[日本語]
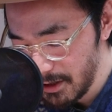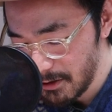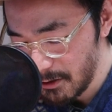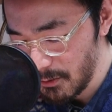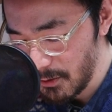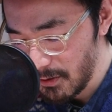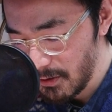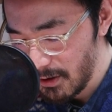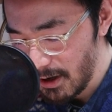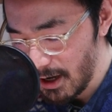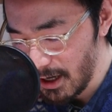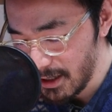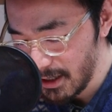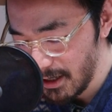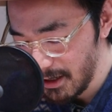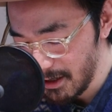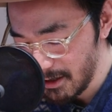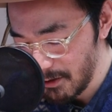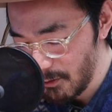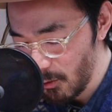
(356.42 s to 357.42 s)
人とはっ
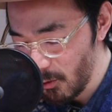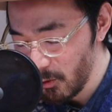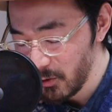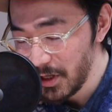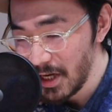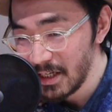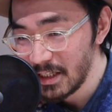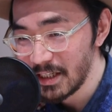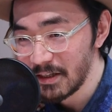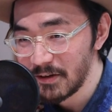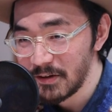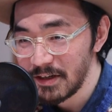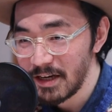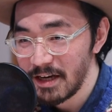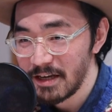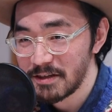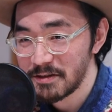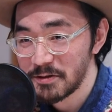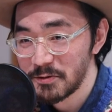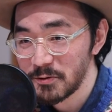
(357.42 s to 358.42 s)
きり言って同じく
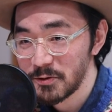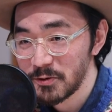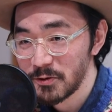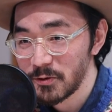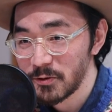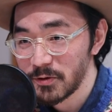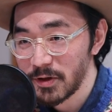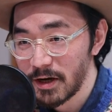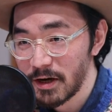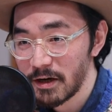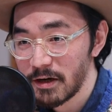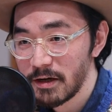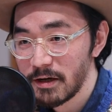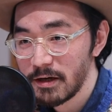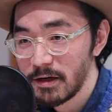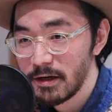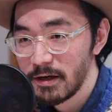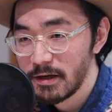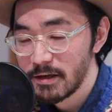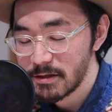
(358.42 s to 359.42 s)
らい重要な
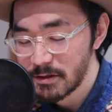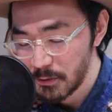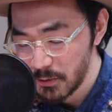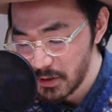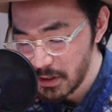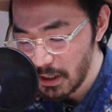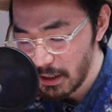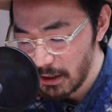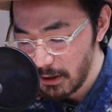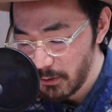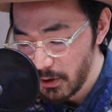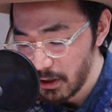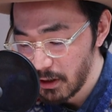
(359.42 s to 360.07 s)
存在な